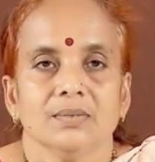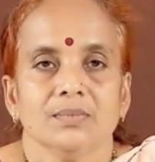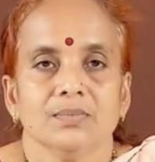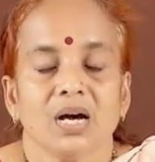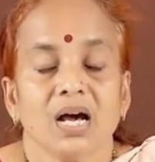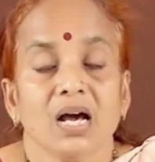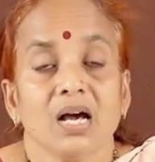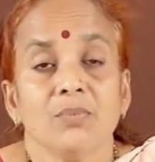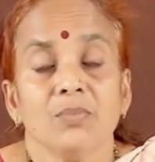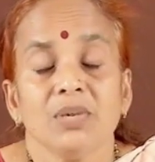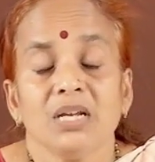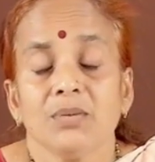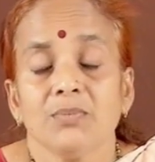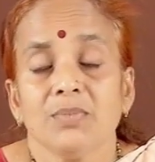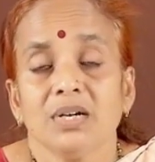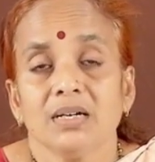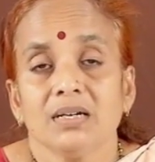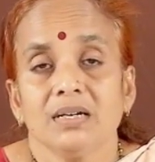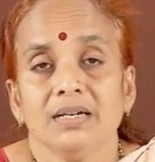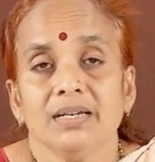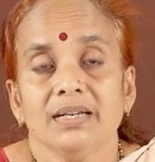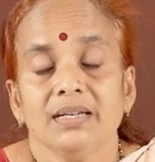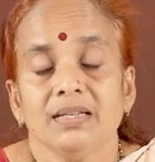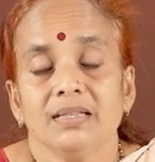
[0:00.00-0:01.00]
பாமர
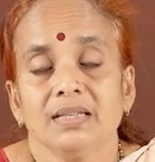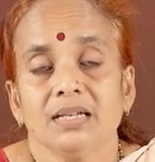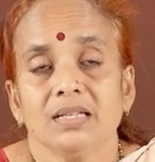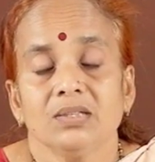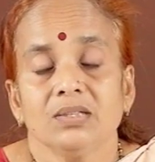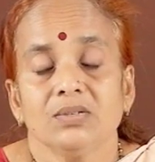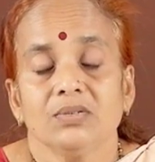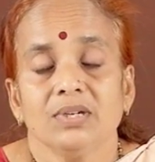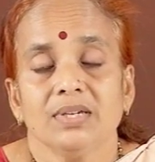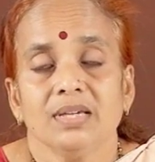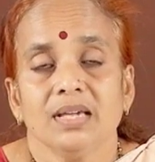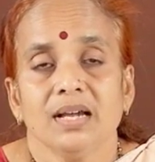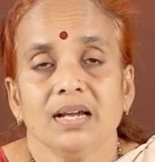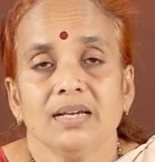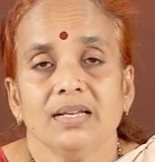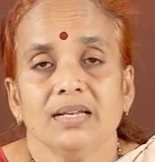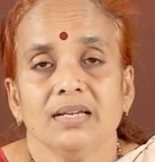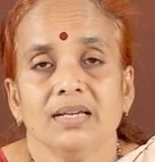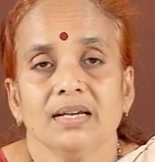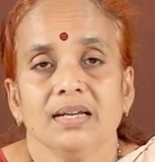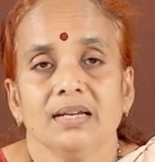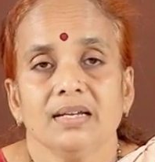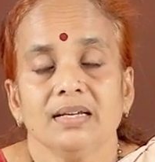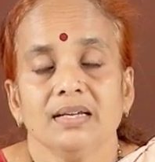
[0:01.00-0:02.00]
மக்களின் தத்துவ
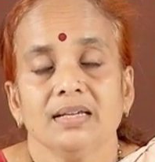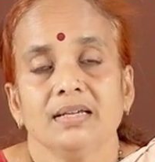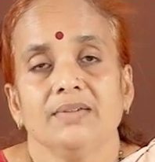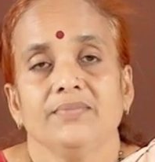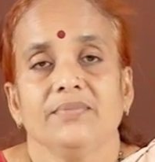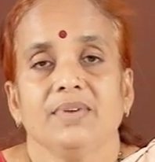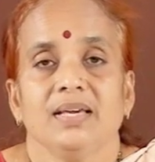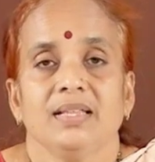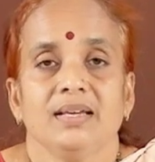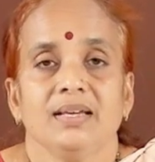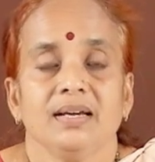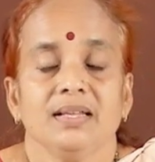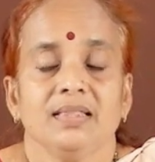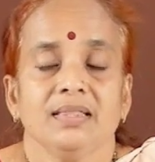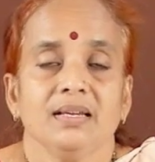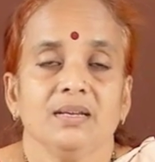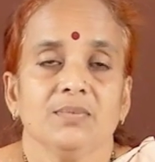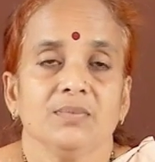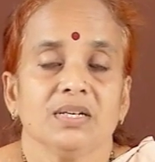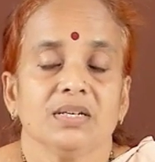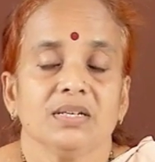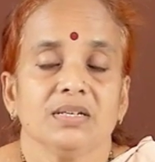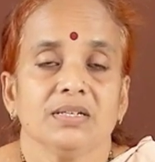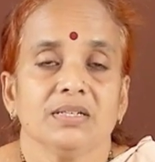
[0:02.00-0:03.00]
ஞானியான வேதாத்திரி
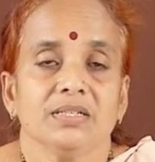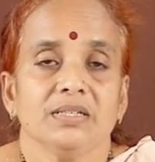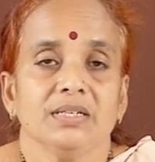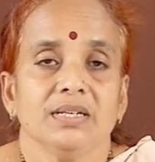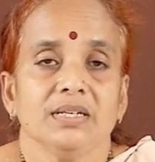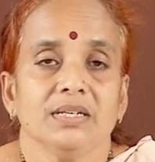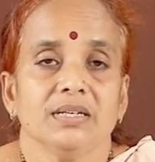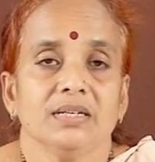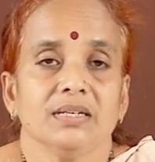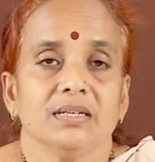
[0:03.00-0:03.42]
மகரிஷி